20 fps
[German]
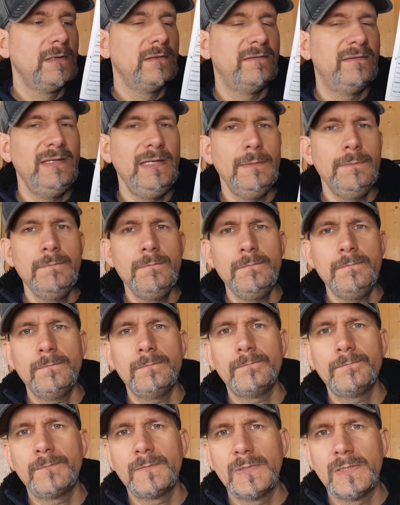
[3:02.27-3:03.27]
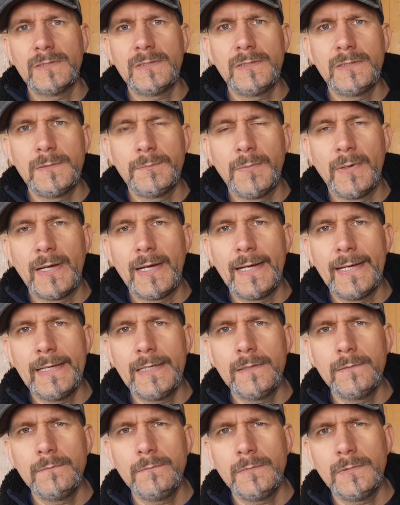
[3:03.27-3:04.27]
7 hatte ich bei
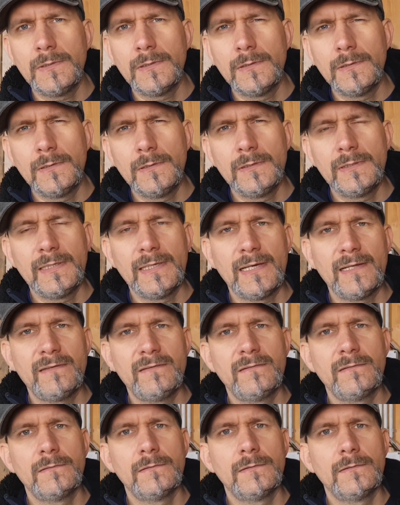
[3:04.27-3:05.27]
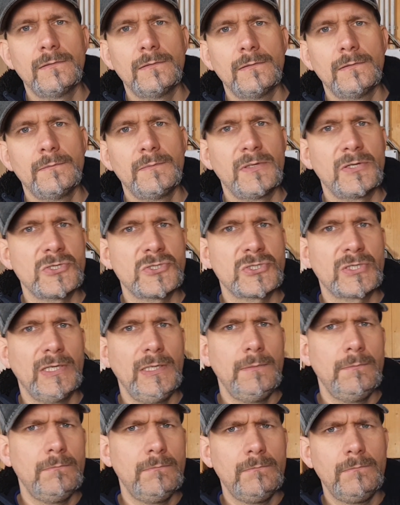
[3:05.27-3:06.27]
einem, äh, der hatte äh, mir
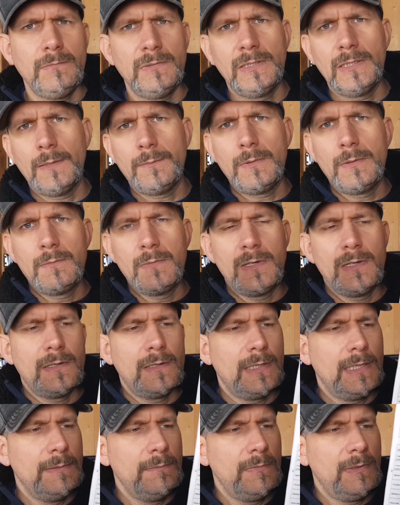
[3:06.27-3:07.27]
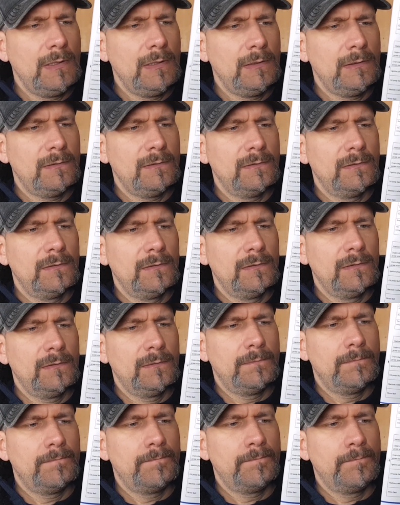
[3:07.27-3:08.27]
geschrieben, ich habe immer, immer
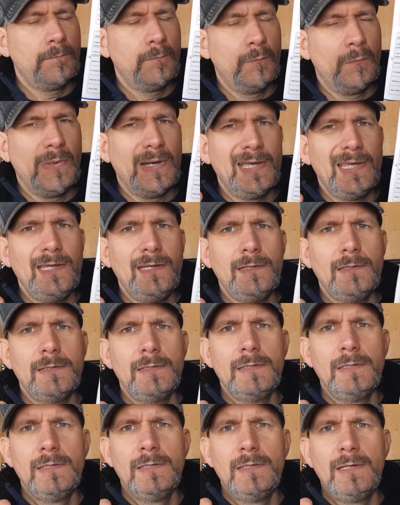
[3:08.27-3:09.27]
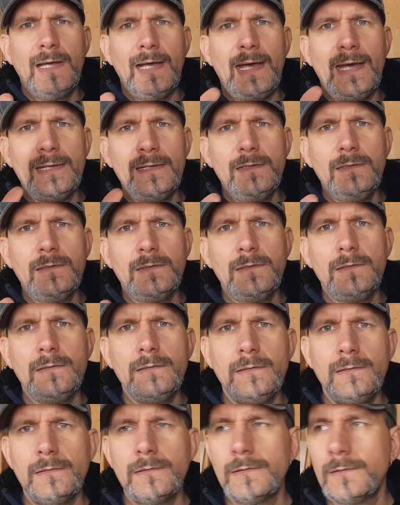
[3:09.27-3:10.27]
äh, bei
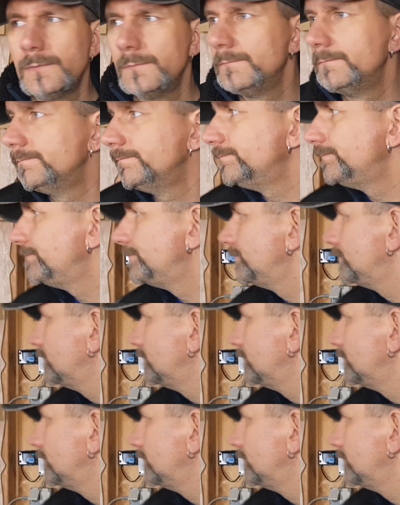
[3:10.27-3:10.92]
anderen ähm,